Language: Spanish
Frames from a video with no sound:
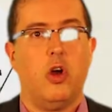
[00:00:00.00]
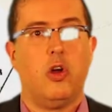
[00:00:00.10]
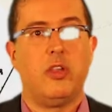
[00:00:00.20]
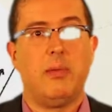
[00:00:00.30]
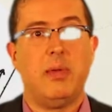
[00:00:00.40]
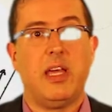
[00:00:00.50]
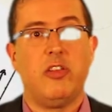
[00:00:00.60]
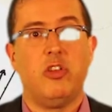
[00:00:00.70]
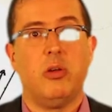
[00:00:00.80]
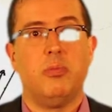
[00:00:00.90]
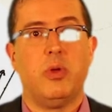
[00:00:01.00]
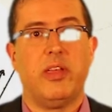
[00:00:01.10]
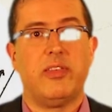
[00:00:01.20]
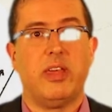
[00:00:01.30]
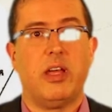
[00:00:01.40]
Otra aplicación
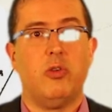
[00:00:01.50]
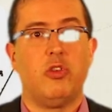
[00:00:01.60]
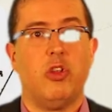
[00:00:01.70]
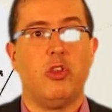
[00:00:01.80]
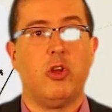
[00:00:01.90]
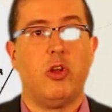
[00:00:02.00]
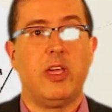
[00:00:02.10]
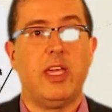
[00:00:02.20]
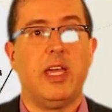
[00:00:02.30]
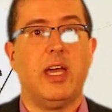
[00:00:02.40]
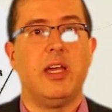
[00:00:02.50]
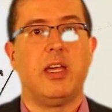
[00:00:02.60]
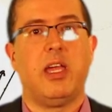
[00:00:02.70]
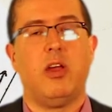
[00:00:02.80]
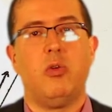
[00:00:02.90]
puede ser el uso de ontologías
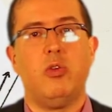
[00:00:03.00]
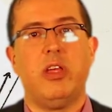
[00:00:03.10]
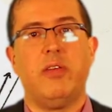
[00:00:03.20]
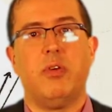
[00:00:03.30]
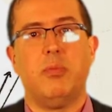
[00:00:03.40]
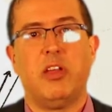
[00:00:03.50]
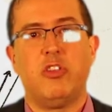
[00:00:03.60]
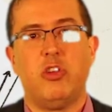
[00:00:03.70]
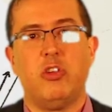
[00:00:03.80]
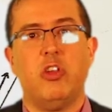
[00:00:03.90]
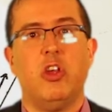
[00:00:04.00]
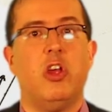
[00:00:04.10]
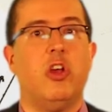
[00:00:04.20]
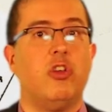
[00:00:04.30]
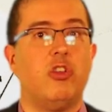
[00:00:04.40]
que incluyen información
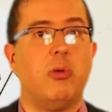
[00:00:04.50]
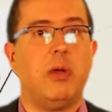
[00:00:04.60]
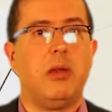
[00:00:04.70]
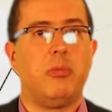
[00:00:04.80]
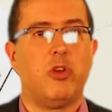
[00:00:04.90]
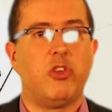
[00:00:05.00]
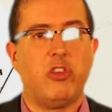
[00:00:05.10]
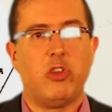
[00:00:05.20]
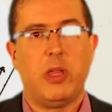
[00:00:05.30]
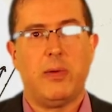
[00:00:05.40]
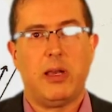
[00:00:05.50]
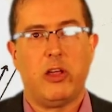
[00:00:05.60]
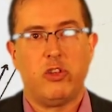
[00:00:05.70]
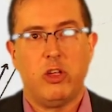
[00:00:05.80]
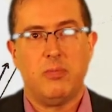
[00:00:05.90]
sobre el proceso de
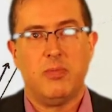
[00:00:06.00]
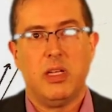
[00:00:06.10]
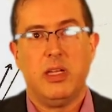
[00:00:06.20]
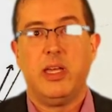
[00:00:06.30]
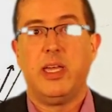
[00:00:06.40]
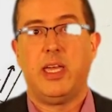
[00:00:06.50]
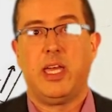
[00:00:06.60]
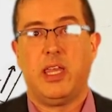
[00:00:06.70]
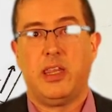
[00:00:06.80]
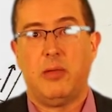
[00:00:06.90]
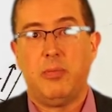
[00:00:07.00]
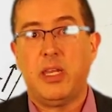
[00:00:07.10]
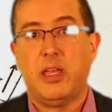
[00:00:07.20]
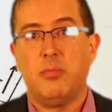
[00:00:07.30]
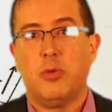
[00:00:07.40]
evaluación y que
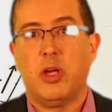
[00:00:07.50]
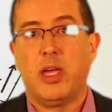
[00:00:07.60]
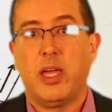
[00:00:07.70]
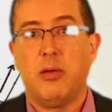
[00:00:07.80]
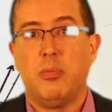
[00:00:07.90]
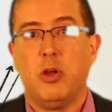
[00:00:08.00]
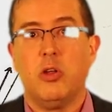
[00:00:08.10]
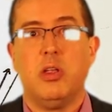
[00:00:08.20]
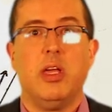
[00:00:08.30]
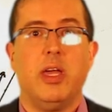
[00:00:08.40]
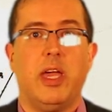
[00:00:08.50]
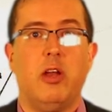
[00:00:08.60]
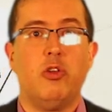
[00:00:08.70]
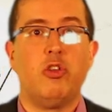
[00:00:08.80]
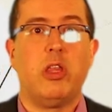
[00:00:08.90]
determinen, por ejemplo,
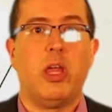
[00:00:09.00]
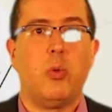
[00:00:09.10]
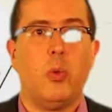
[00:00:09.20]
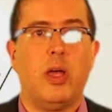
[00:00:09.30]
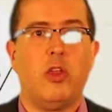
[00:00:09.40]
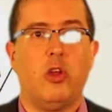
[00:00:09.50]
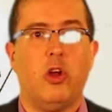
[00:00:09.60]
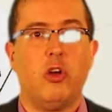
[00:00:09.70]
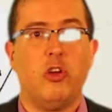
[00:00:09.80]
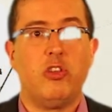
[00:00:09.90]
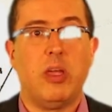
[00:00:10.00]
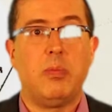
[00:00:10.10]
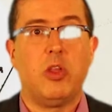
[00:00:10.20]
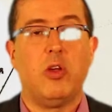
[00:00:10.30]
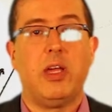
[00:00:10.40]
el uso adecuado de los
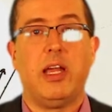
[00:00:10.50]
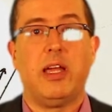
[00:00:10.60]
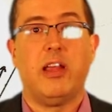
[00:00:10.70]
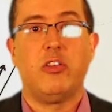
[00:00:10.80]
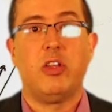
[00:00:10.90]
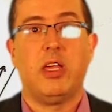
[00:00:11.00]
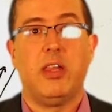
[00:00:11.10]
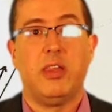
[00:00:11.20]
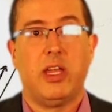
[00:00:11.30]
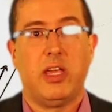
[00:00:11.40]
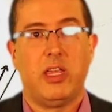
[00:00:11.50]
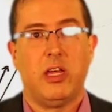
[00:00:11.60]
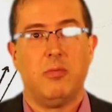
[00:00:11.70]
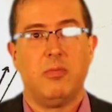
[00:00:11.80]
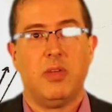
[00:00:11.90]
conceptos y las relaciones entre ellas.